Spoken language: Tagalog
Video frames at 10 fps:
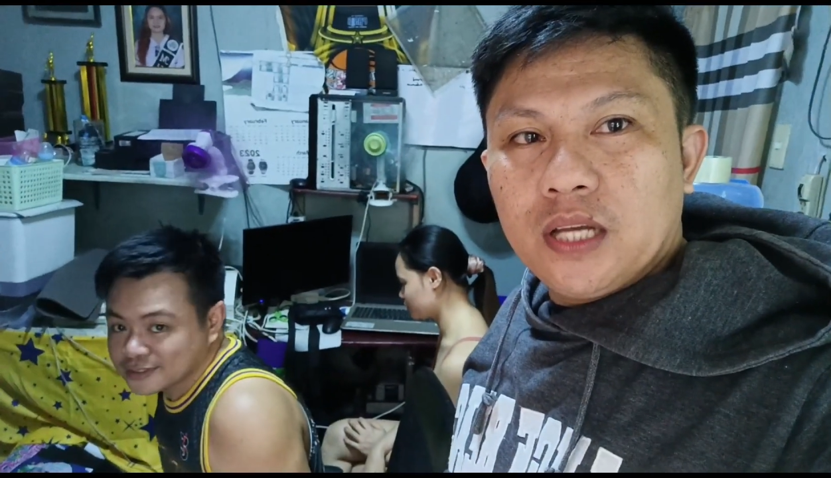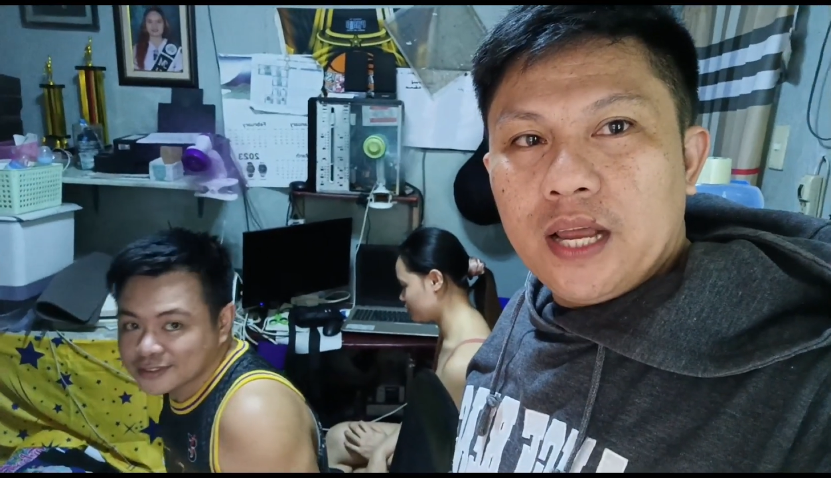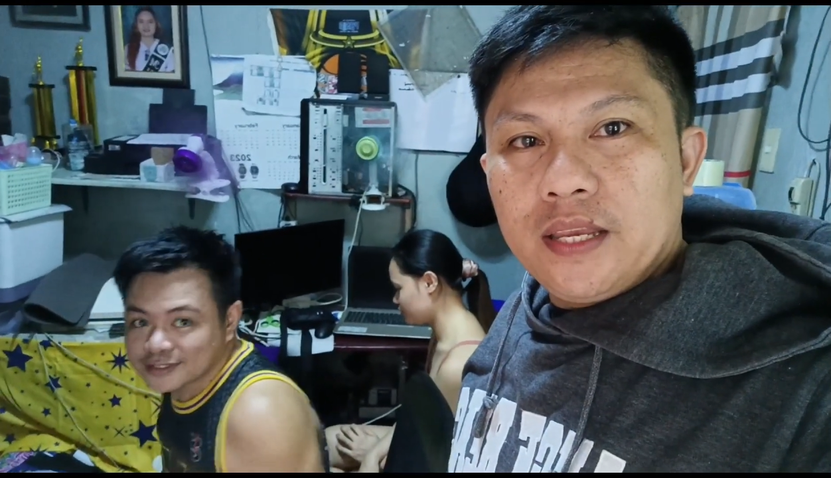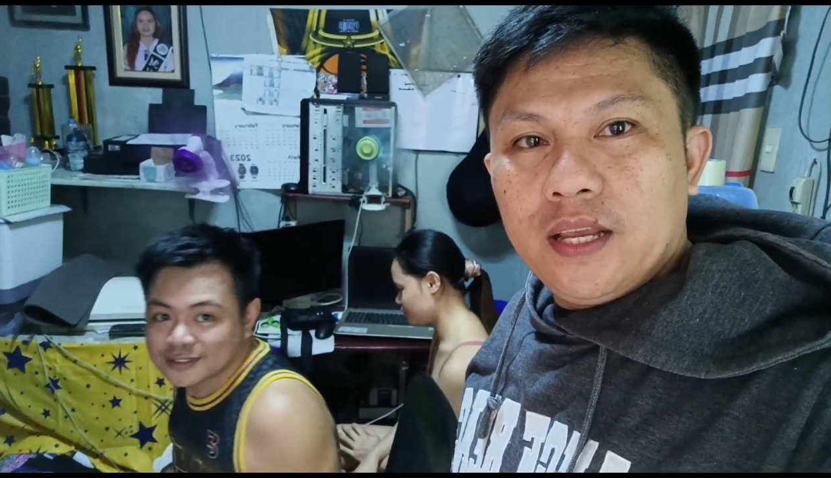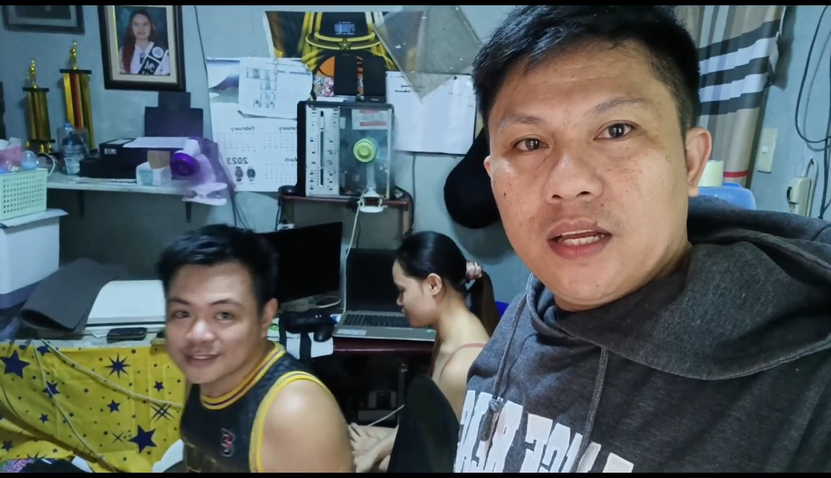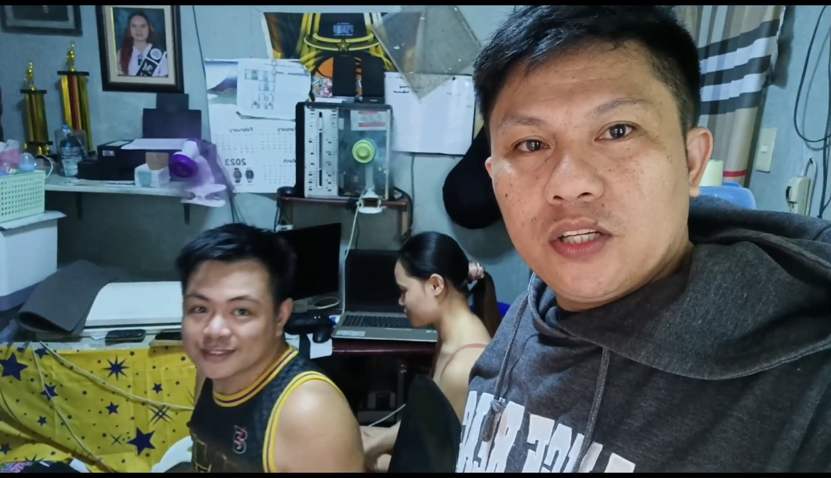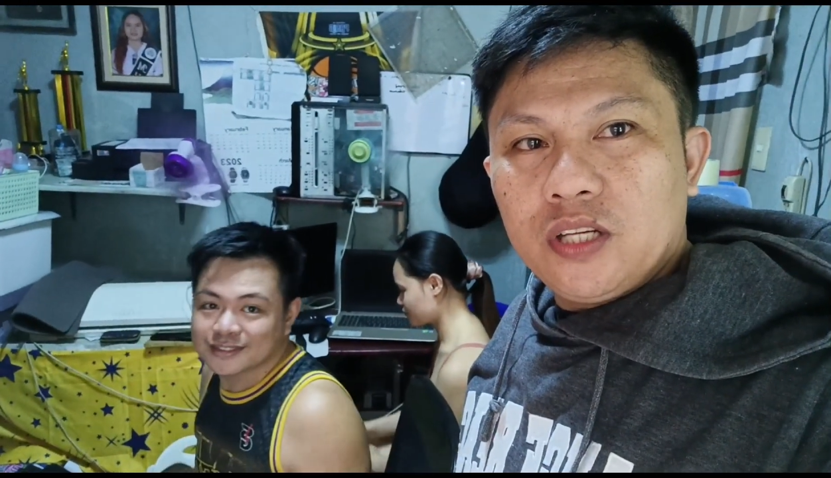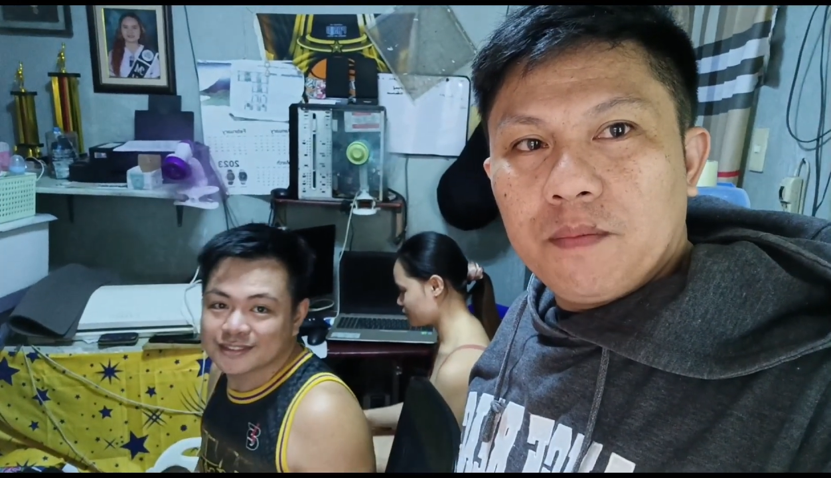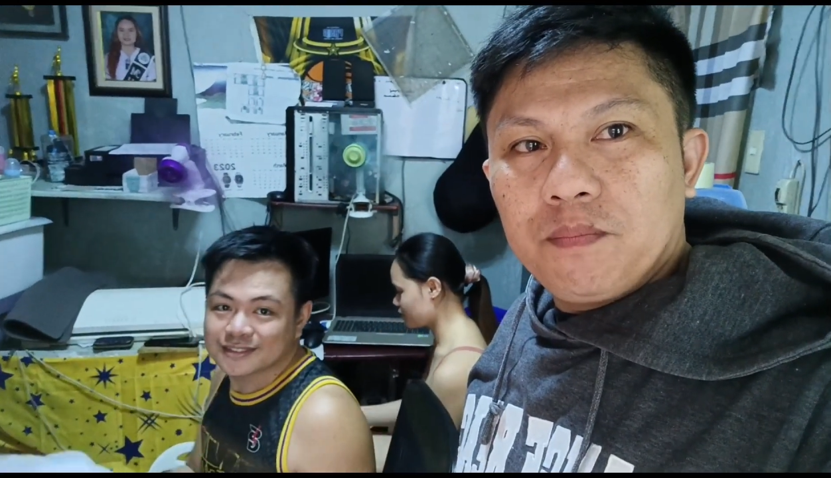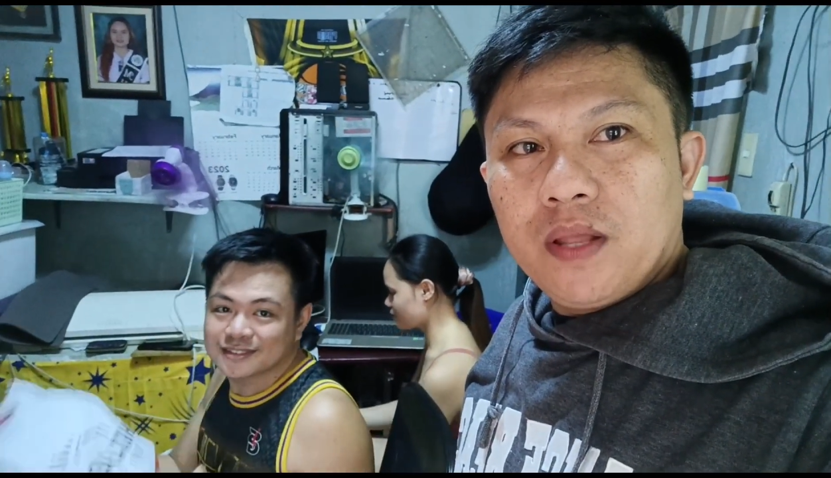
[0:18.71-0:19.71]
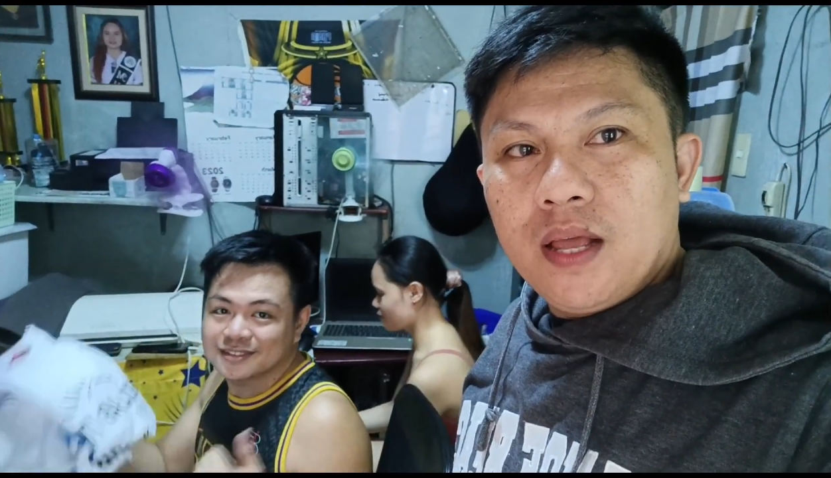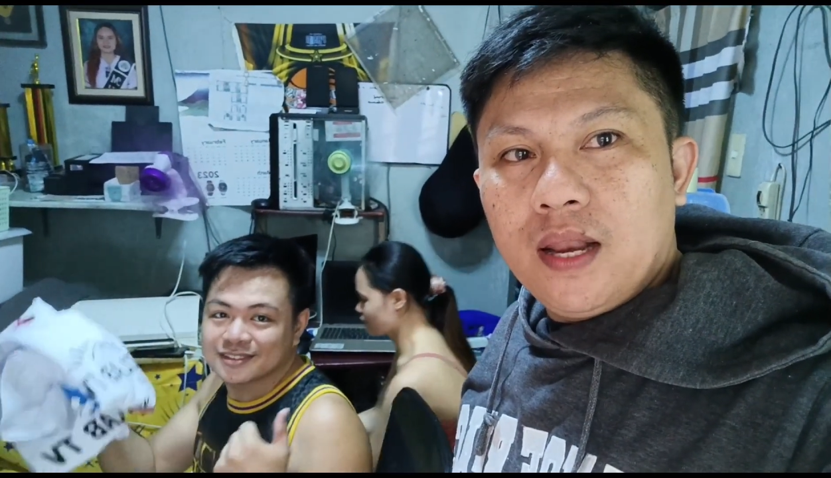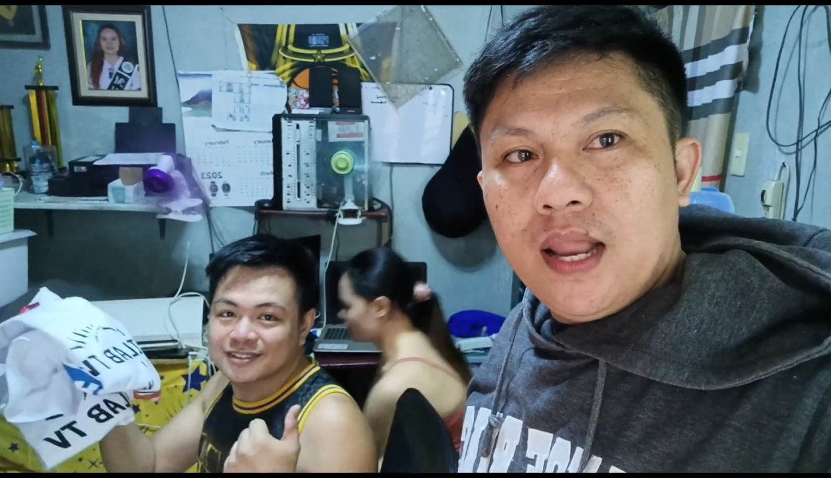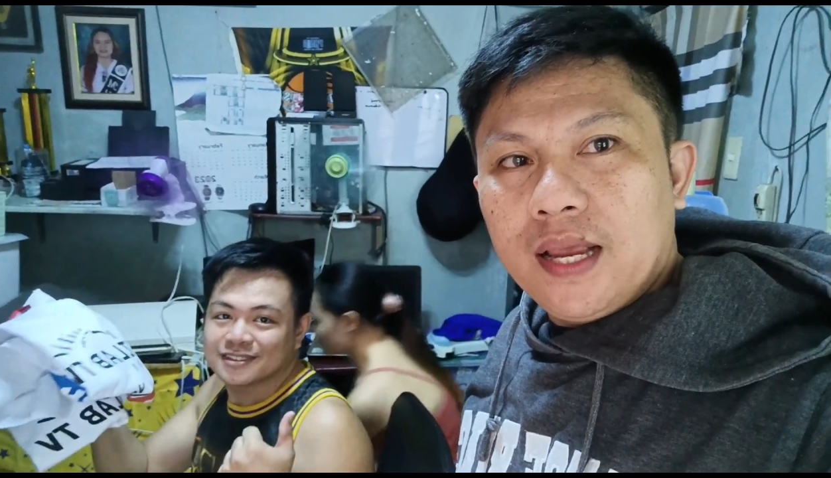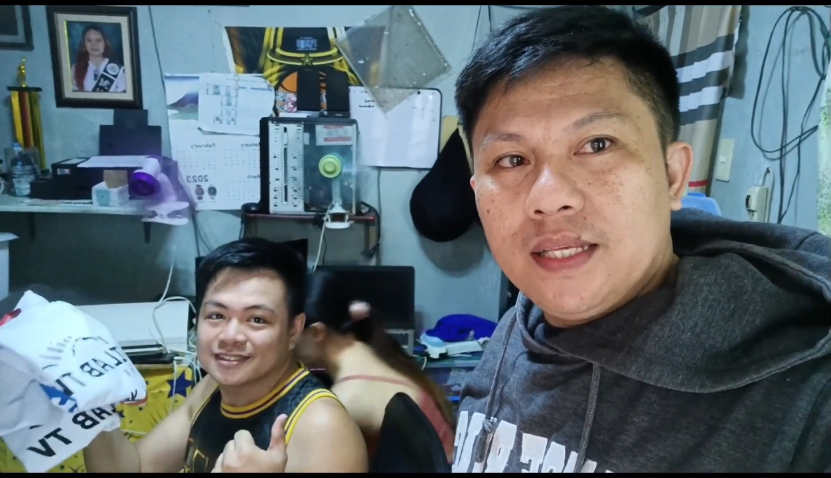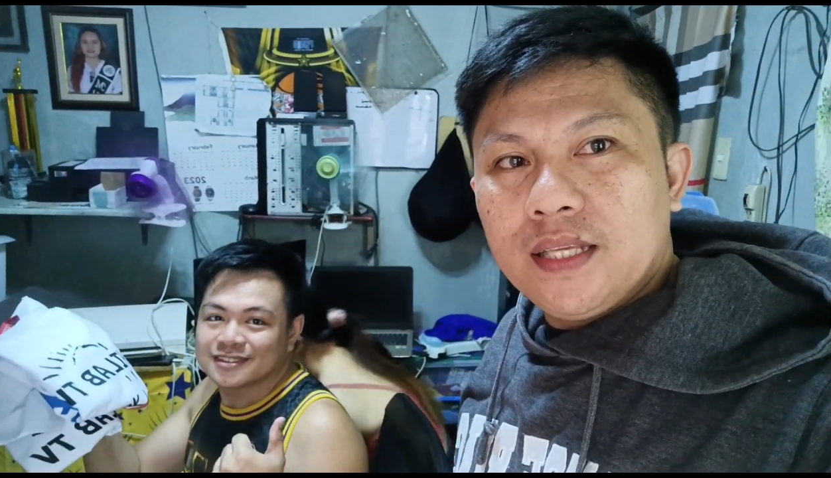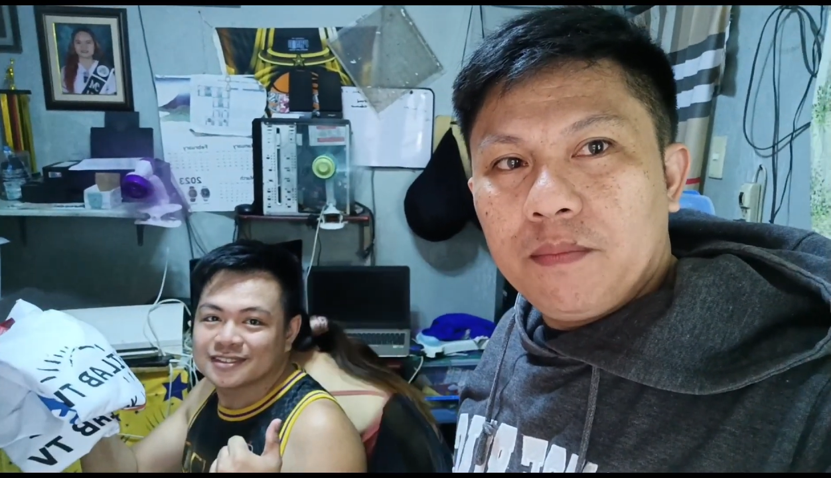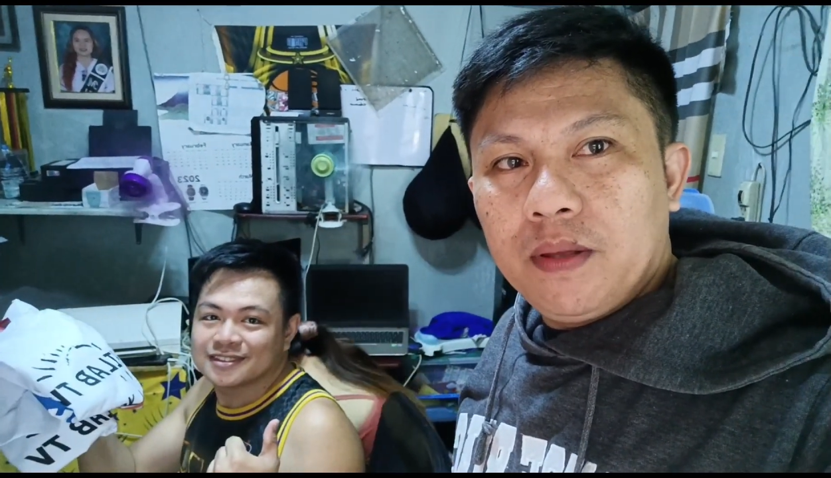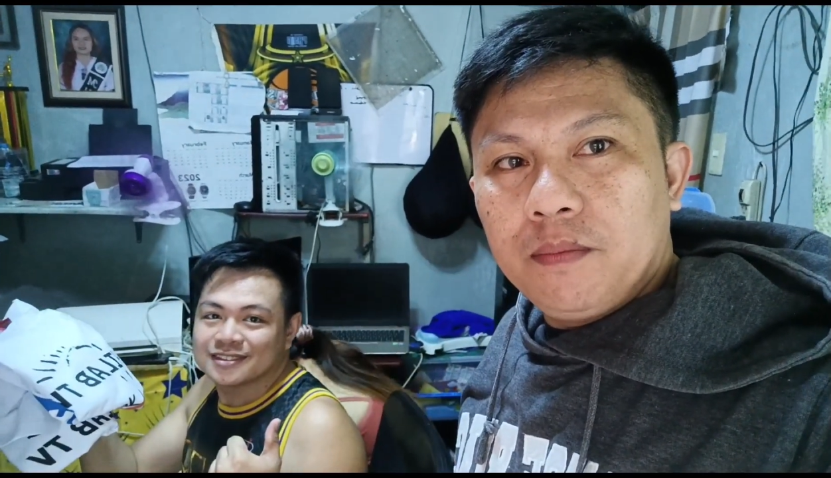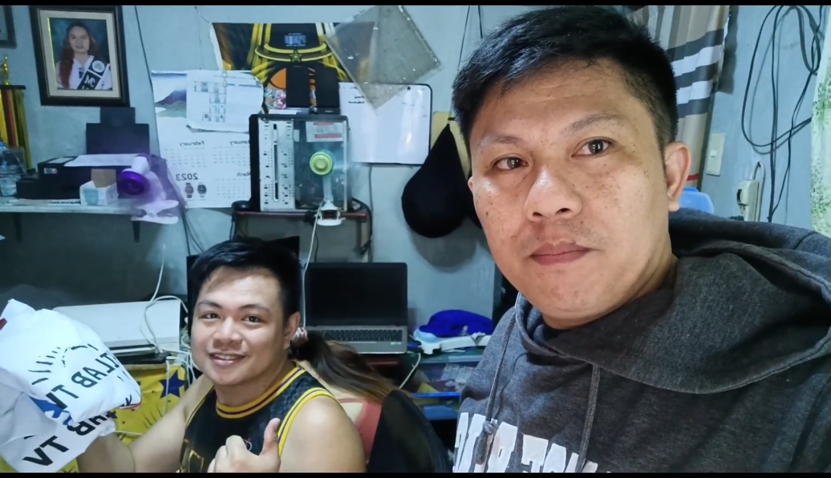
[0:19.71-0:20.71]
sa kanyang shop na Lucky
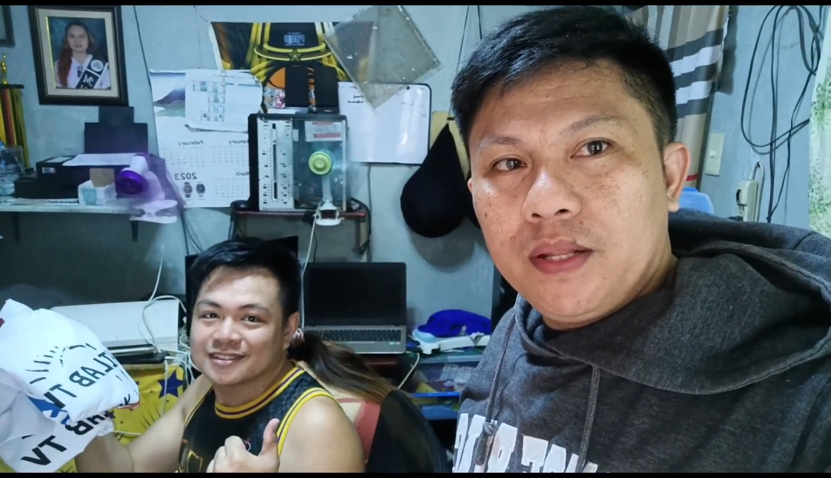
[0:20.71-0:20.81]
7